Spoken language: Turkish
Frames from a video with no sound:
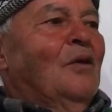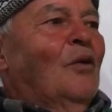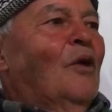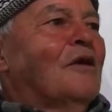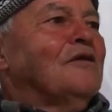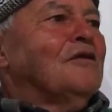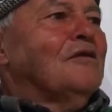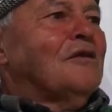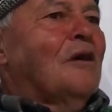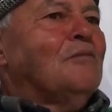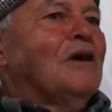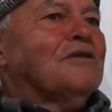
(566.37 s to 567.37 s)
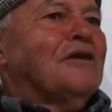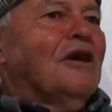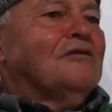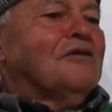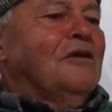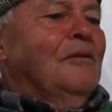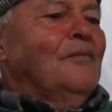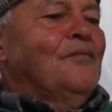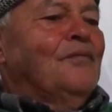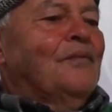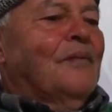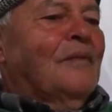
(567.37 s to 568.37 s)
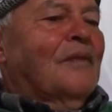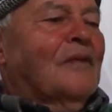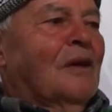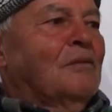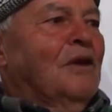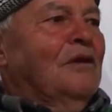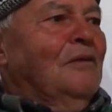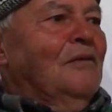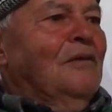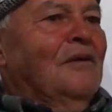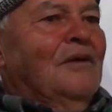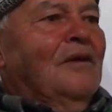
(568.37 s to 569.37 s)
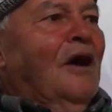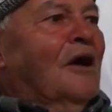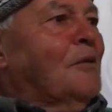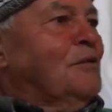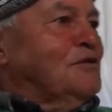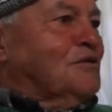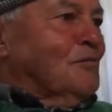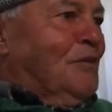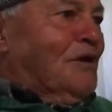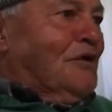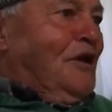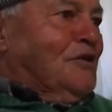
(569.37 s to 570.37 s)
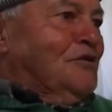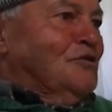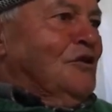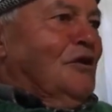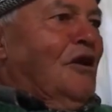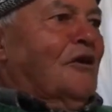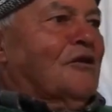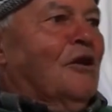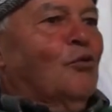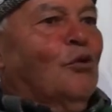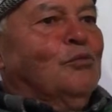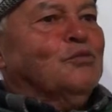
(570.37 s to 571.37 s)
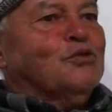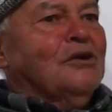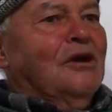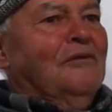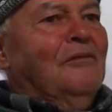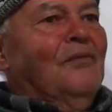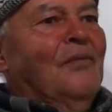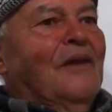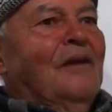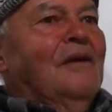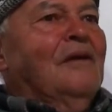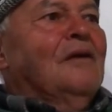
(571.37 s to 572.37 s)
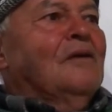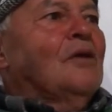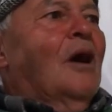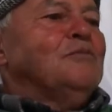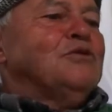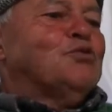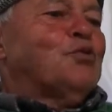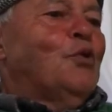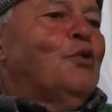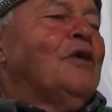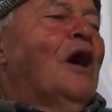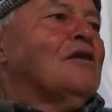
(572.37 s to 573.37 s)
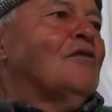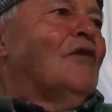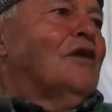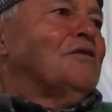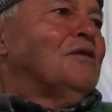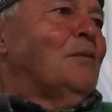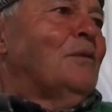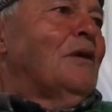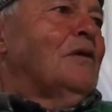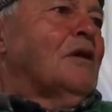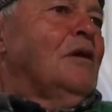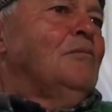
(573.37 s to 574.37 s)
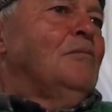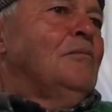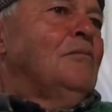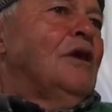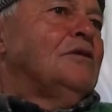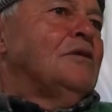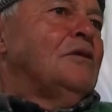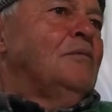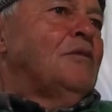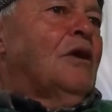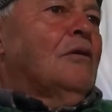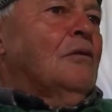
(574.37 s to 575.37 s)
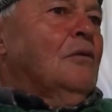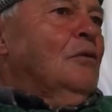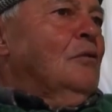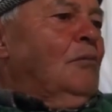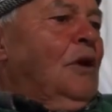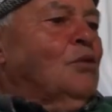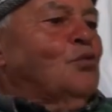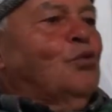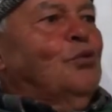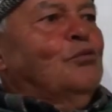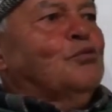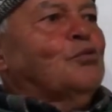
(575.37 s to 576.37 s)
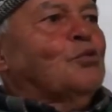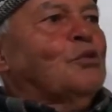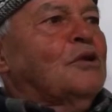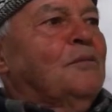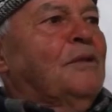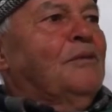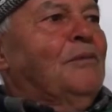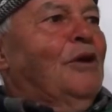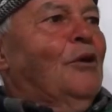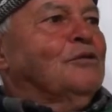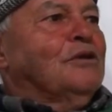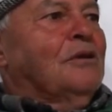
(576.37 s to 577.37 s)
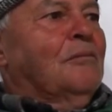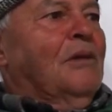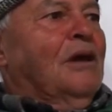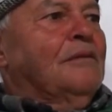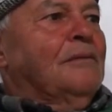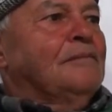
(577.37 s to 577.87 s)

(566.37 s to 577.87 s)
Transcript: O arada damat geldi. tabii, Tabi. Arabasını park ettiğini harfçe koymuşlar. Amca suyun nerede var dedi ben ara. Ben dedim ki ben kuytuzun gibini biliyorum dedim ben.